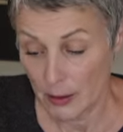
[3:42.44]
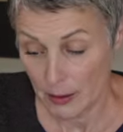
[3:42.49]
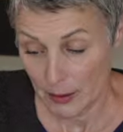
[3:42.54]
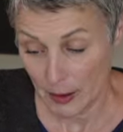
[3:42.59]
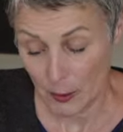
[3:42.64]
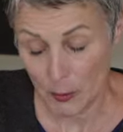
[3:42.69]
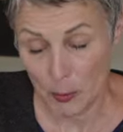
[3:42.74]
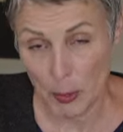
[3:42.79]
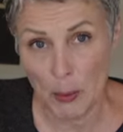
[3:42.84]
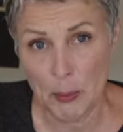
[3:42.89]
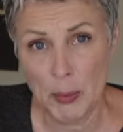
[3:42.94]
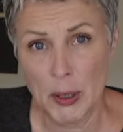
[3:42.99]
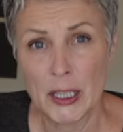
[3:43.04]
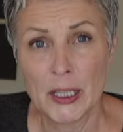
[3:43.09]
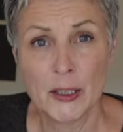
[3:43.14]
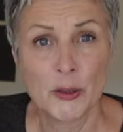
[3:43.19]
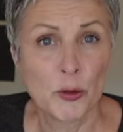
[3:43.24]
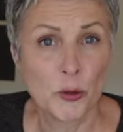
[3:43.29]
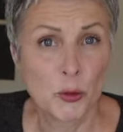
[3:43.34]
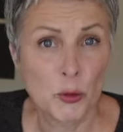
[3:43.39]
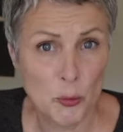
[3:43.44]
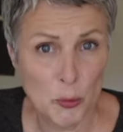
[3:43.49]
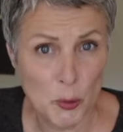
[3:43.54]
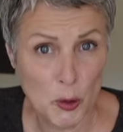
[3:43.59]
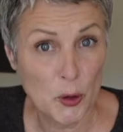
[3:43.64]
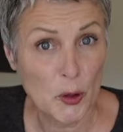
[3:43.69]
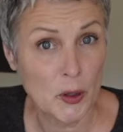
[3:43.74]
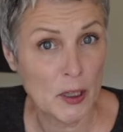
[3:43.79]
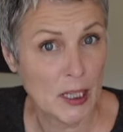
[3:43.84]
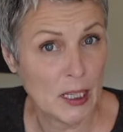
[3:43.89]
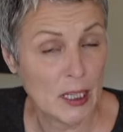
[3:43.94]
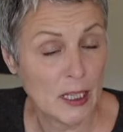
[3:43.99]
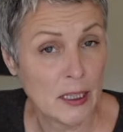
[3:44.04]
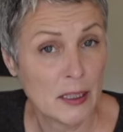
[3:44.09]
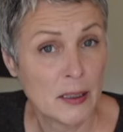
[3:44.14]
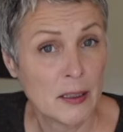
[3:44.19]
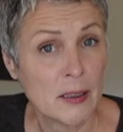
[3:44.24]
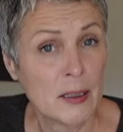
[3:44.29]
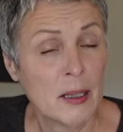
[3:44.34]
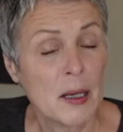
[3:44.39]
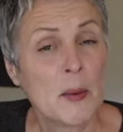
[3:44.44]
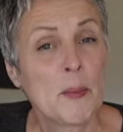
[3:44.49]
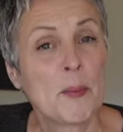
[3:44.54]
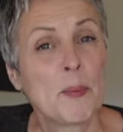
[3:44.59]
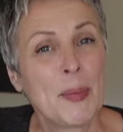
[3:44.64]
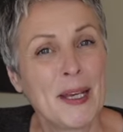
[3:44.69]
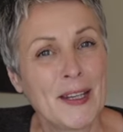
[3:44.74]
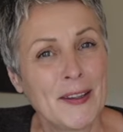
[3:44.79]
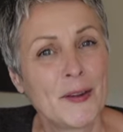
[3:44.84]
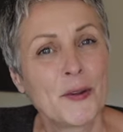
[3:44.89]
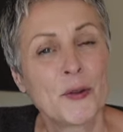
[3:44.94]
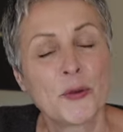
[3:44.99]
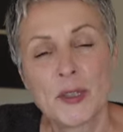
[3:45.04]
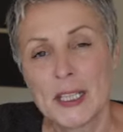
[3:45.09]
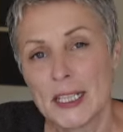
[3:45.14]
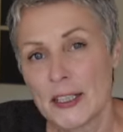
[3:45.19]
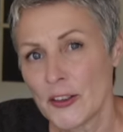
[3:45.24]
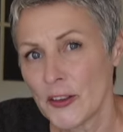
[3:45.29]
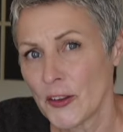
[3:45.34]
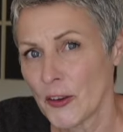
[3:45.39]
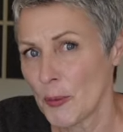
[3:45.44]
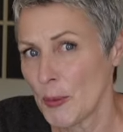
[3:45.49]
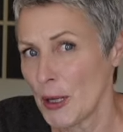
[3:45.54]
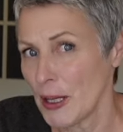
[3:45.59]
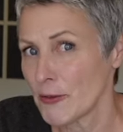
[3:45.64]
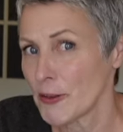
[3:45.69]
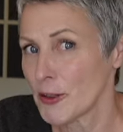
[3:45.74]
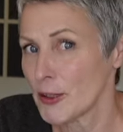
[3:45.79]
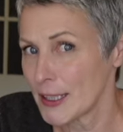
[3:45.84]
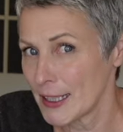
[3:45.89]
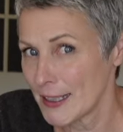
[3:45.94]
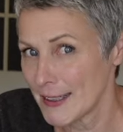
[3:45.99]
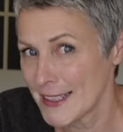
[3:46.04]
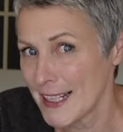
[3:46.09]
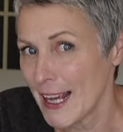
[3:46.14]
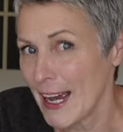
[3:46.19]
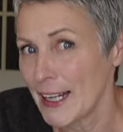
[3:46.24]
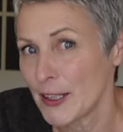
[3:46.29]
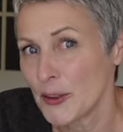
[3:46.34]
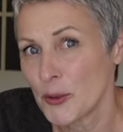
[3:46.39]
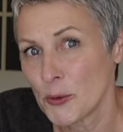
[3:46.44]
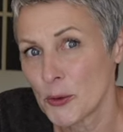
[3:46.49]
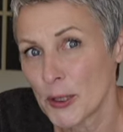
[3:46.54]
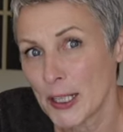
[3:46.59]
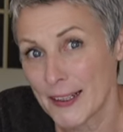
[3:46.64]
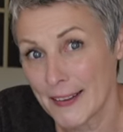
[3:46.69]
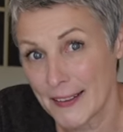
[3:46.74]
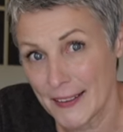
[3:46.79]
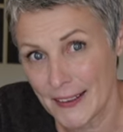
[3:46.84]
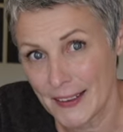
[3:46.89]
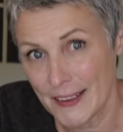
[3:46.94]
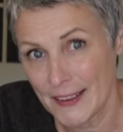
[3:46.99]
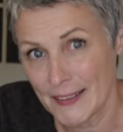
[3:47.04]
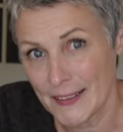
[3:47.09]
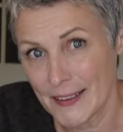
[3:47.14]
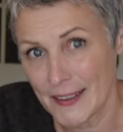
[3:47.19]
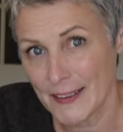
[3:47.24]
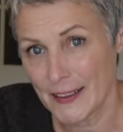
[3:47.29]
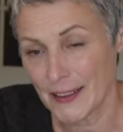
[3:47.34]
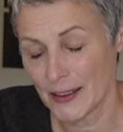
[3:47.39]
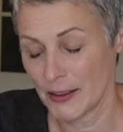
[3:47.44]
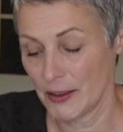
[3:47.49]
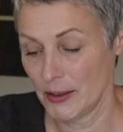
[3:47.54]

das Papier nun pürieren, bis du nichts mehr von den Zeitungen siehst.